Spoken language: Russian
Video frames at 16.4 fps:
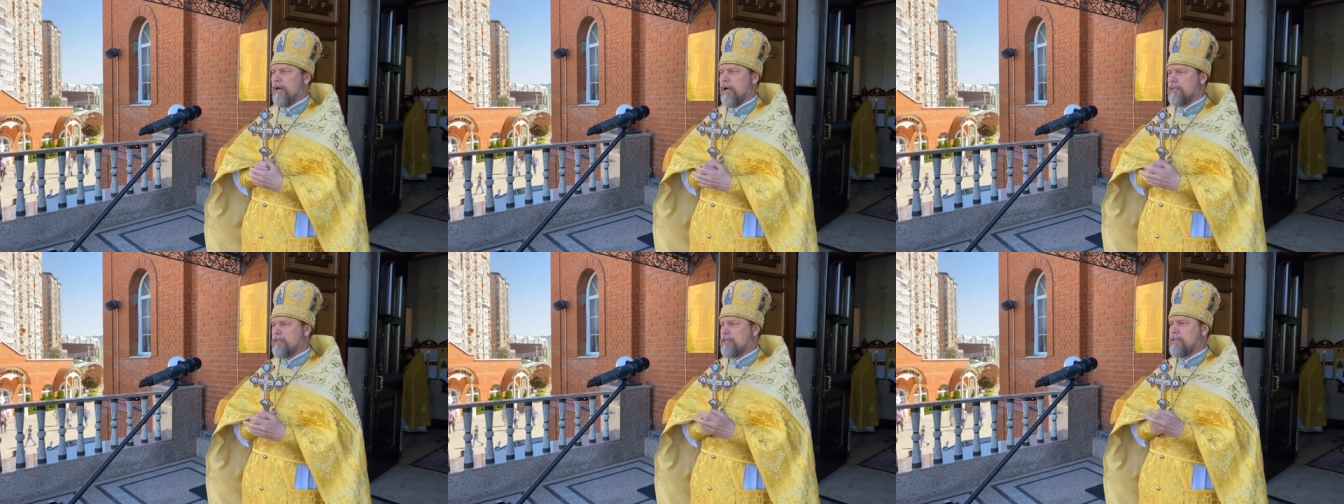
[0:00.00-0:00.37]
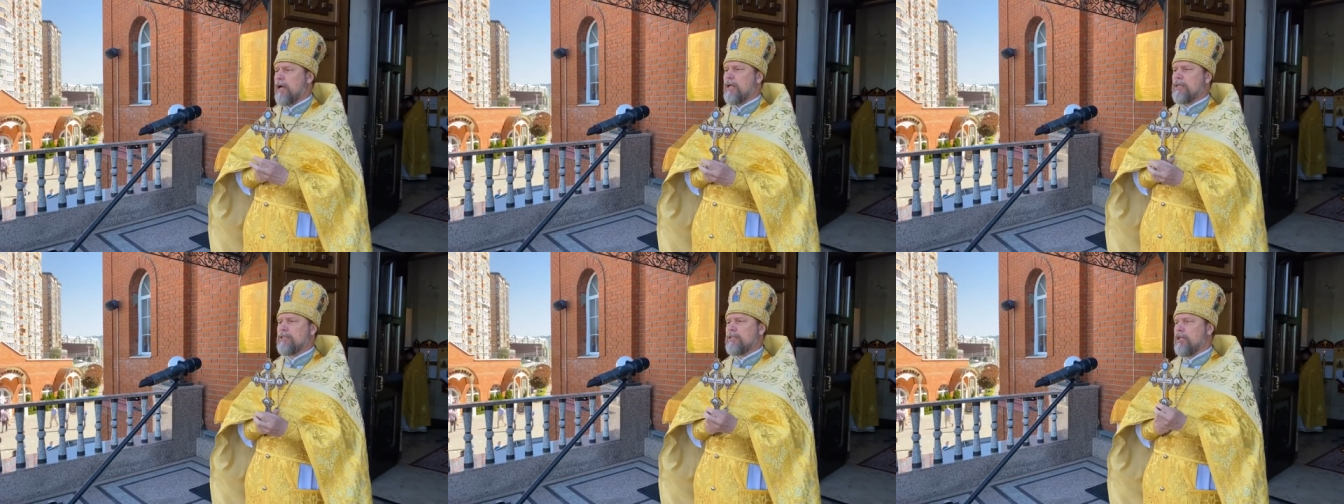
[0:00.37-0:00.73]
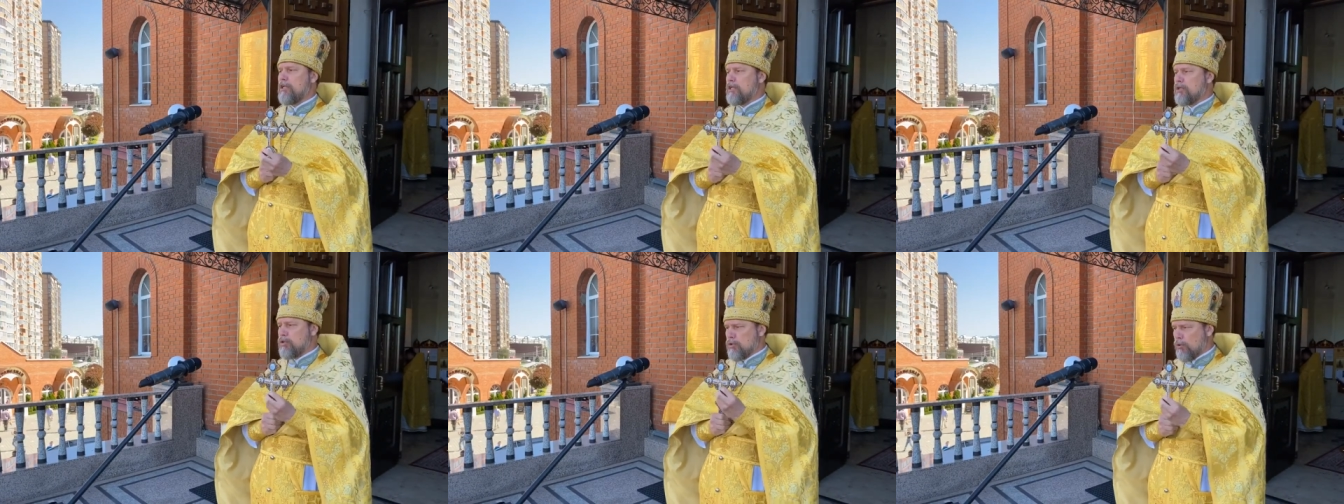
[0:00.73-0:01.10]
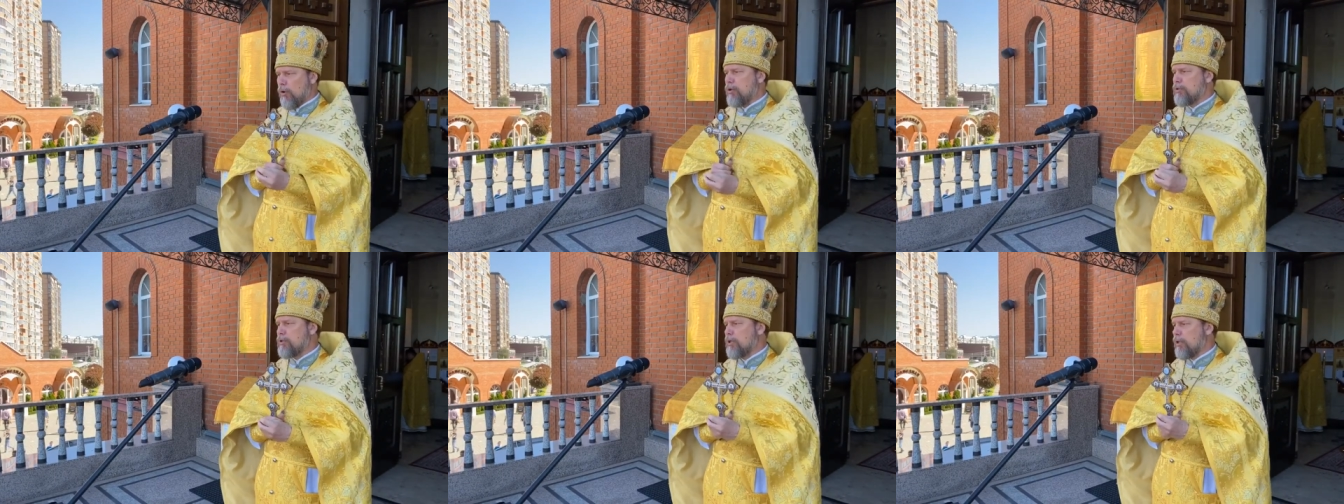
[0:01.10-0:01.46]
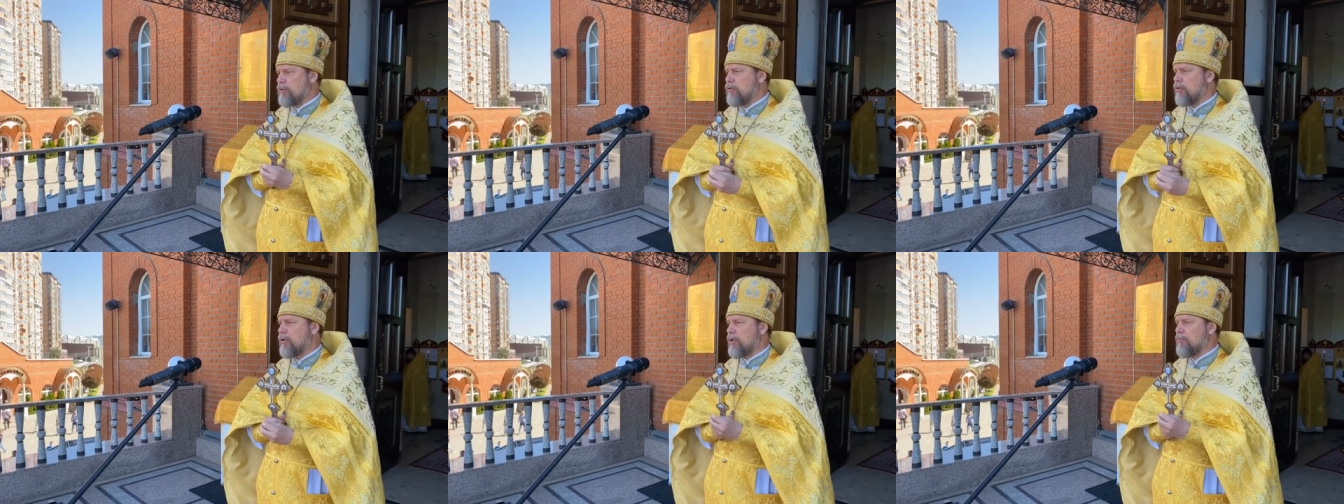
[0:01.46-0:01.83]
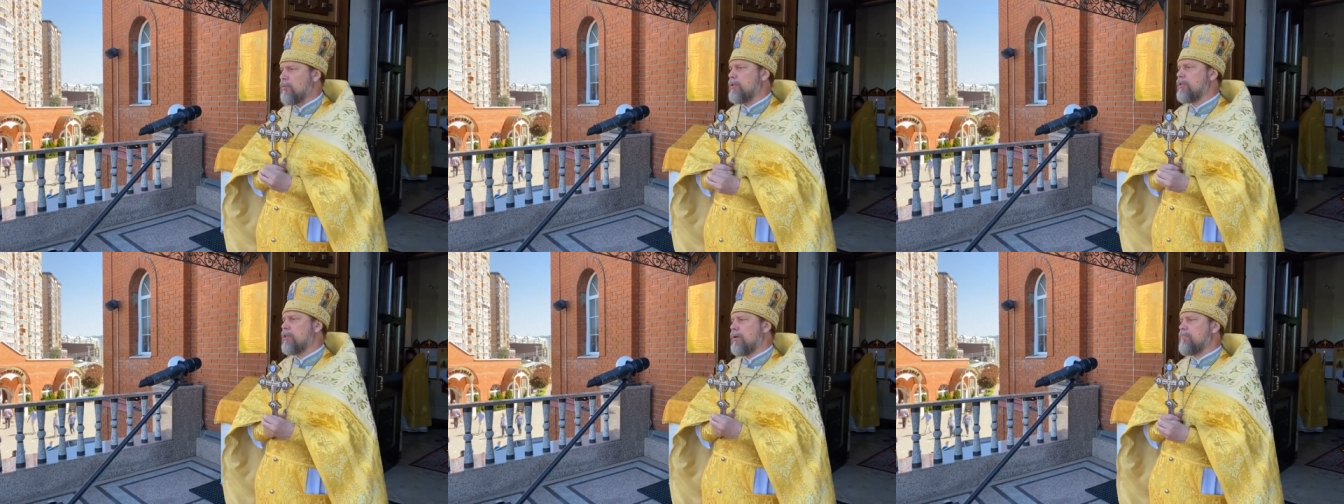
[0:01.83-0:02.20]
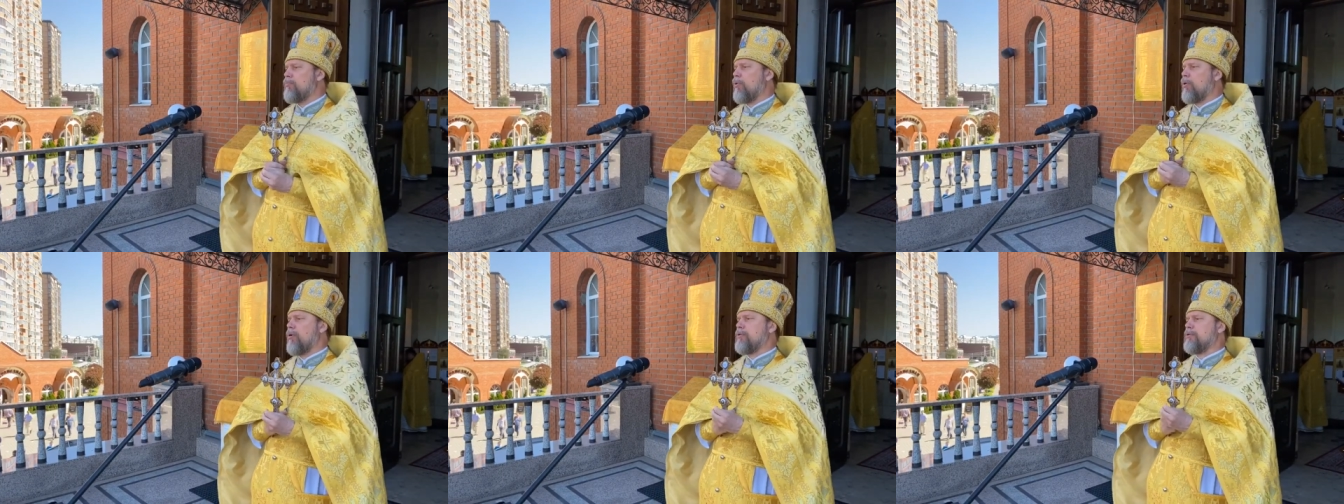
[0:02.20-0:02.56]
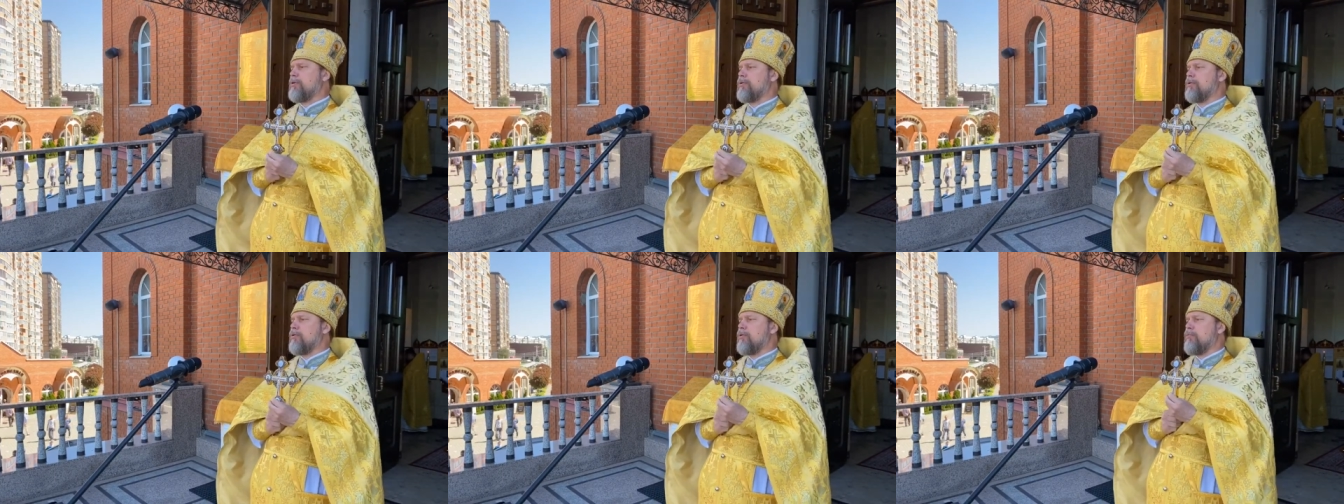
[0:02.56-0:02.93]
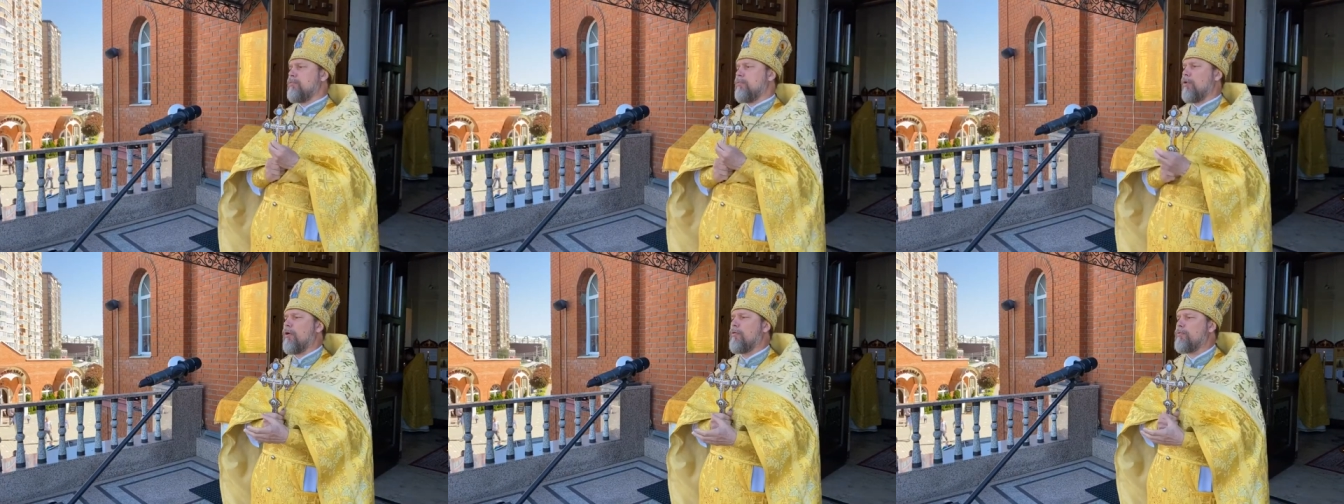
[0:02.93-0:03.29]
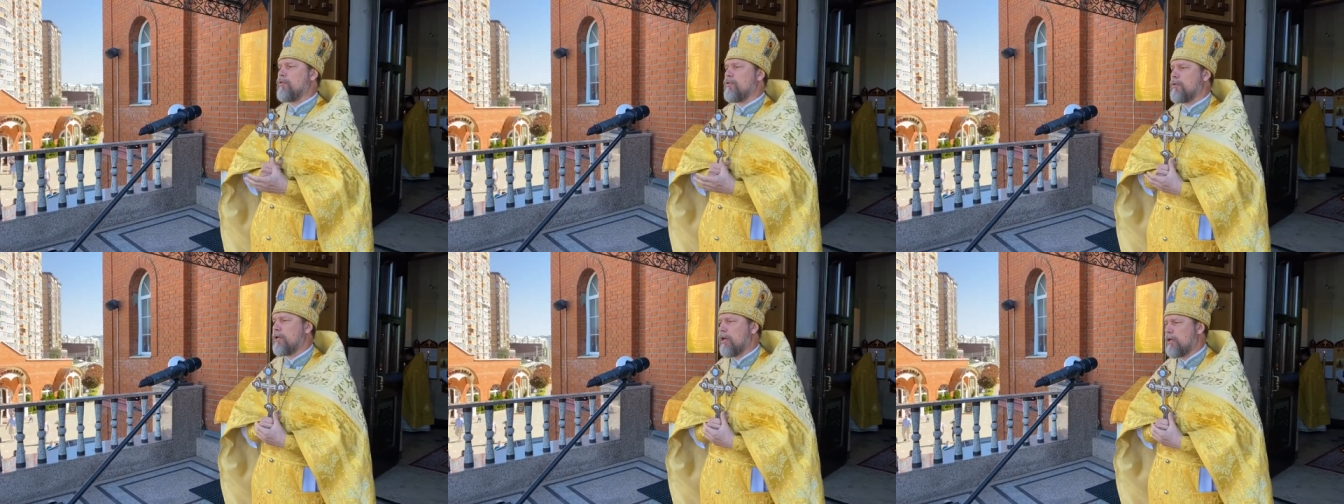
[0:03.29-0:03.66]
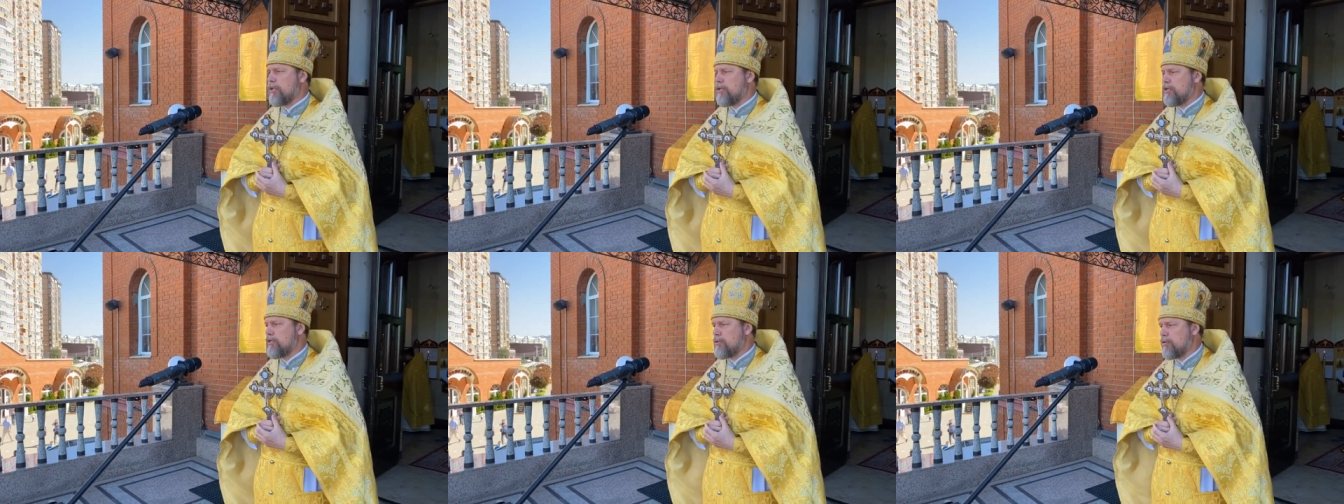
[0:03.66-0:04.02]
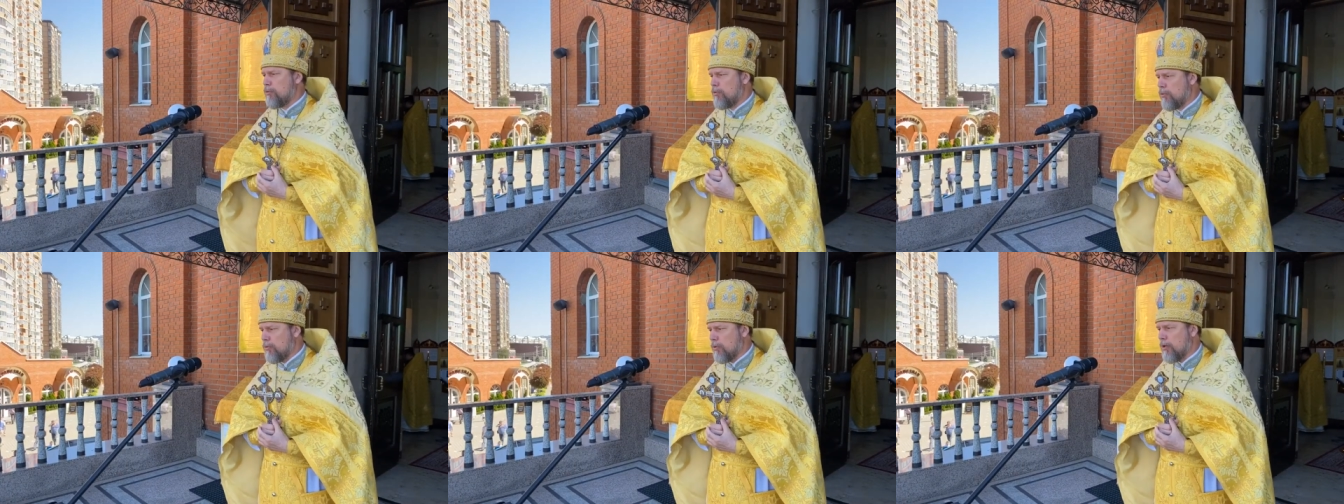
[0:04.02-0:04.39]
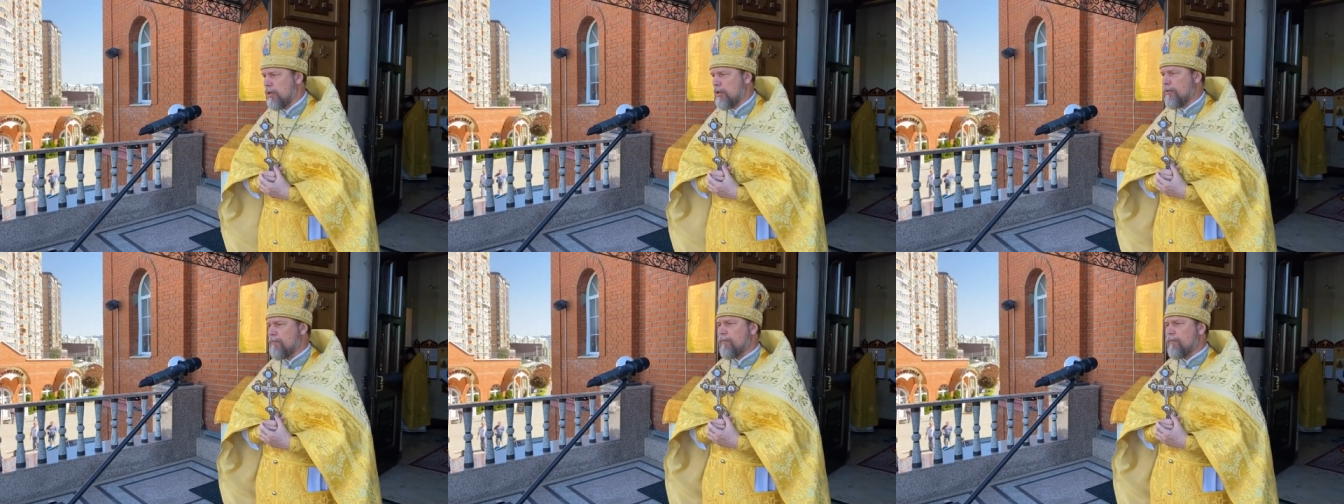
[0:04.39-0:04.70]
остался лишь тот, который был наполнен любовью ко Христу,